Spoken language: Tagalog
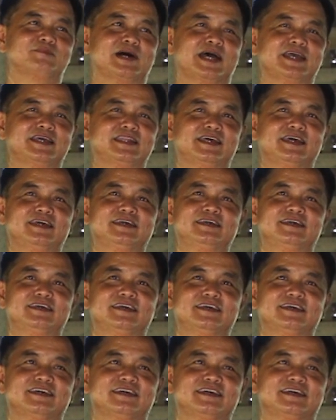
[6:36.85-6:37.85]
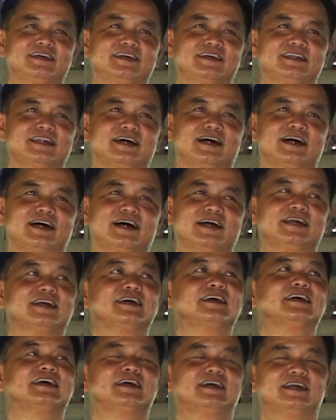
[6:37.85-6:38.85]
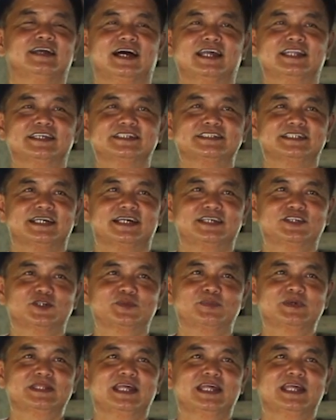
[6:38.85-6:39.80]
mining na galing sa UP